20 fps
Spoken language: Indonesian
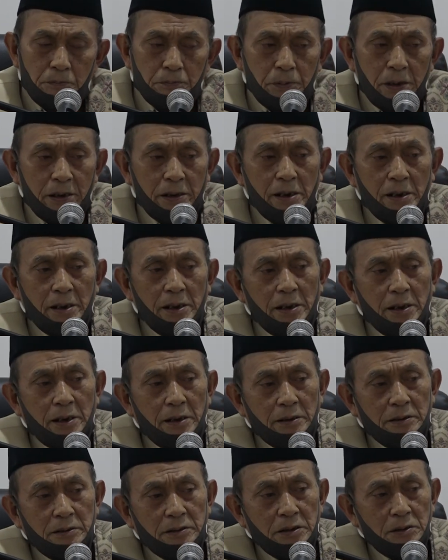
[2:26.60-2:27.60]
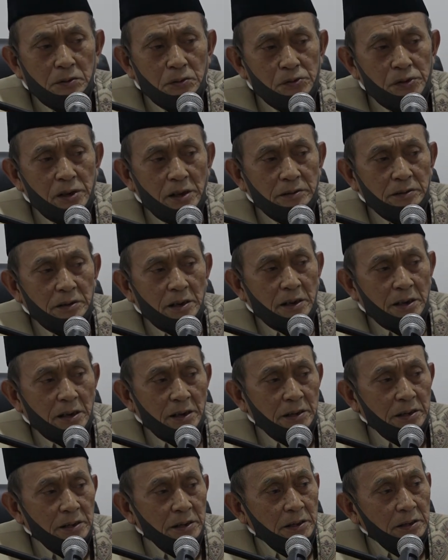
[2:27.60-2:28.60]
Padahal di
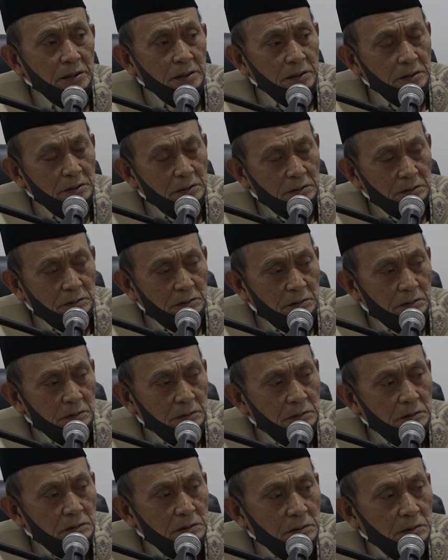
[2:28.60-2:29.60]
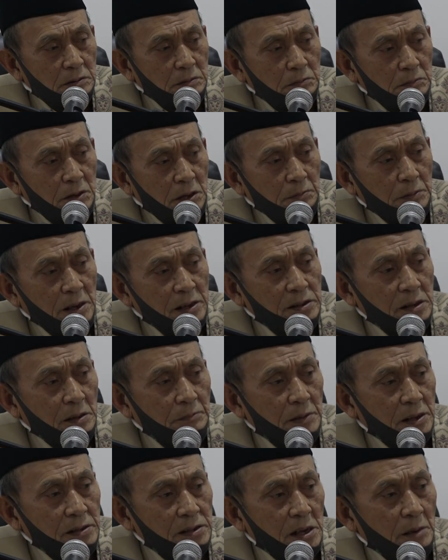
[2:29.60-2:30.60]
Nusantara ini
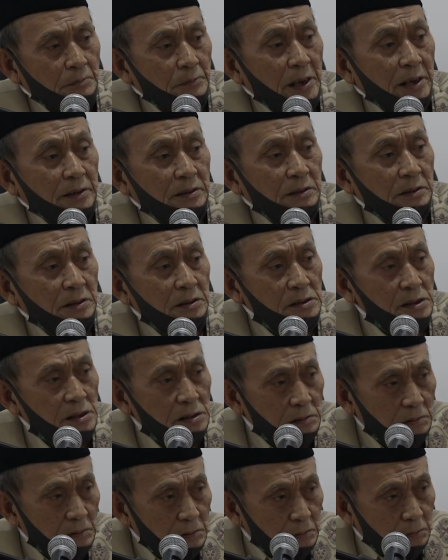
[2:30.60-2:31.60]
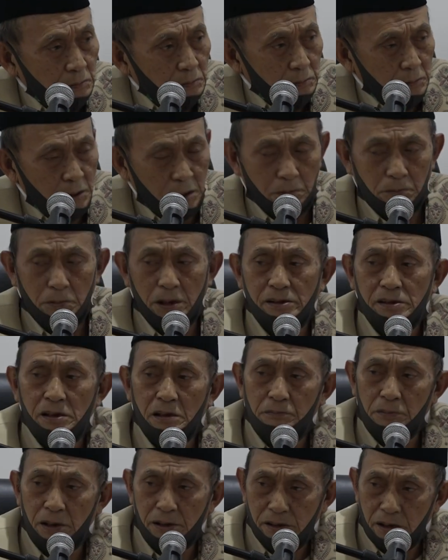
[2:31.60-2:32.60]
bermacam-macam etnis,
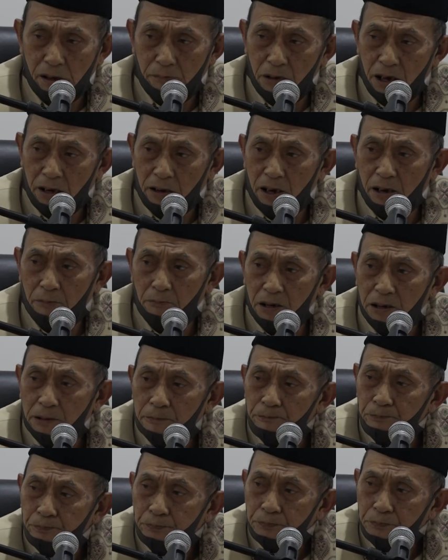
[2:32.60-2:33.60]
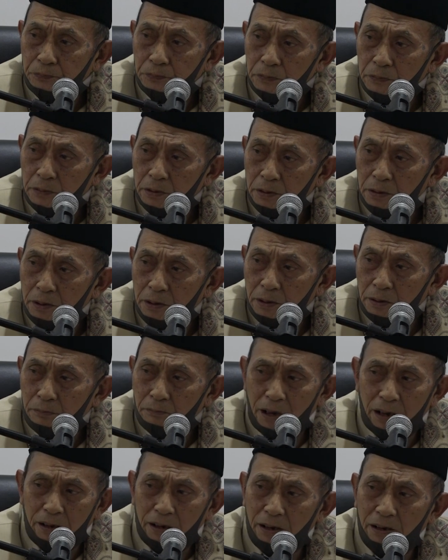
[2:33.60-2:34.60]
bermacam-macam agama,
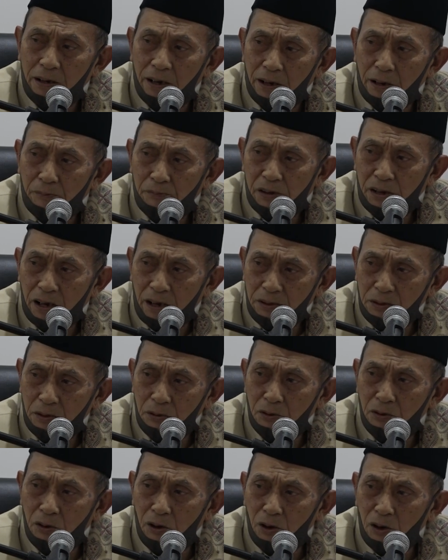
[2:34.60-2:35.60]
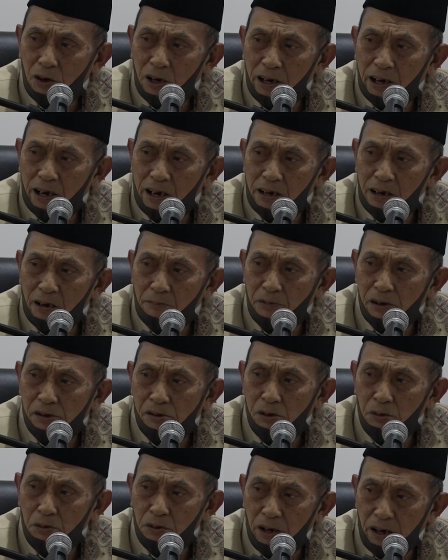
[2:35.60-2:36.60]
bahkan dalam satu golongan agama
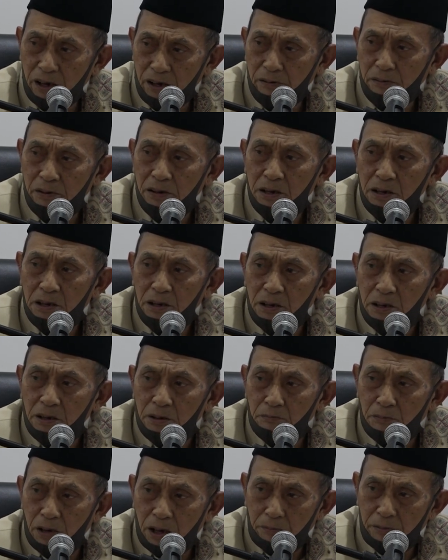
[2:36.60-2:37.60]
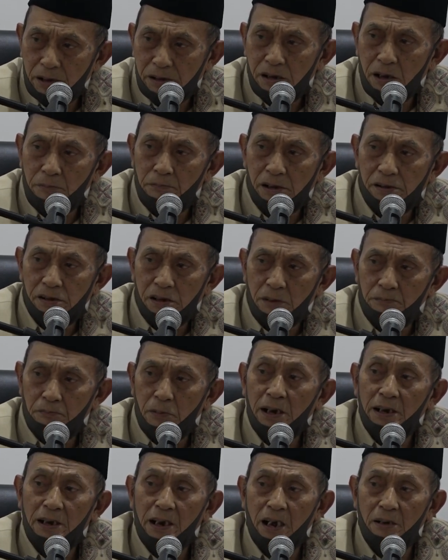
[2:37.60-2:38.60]
juga bermacam-macam
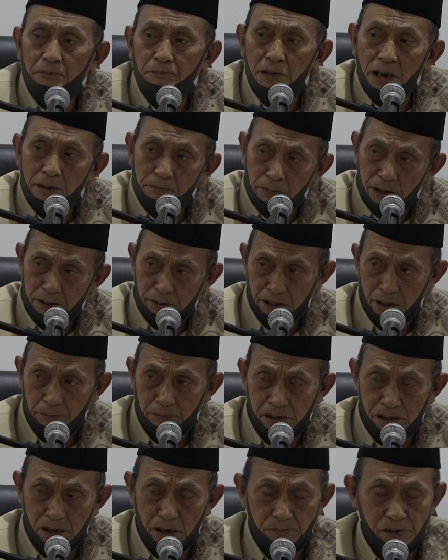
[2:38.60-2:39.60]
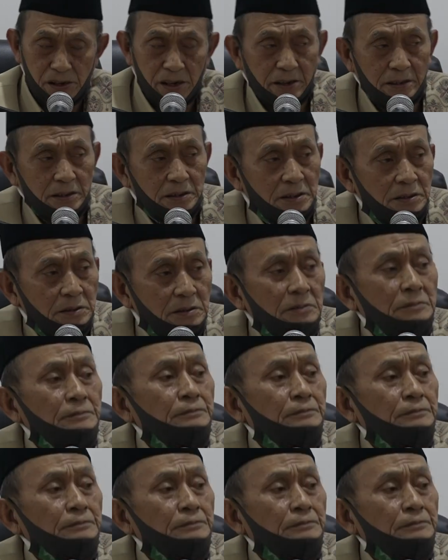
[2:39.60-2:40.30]
madhab dan bermacam-macam sekte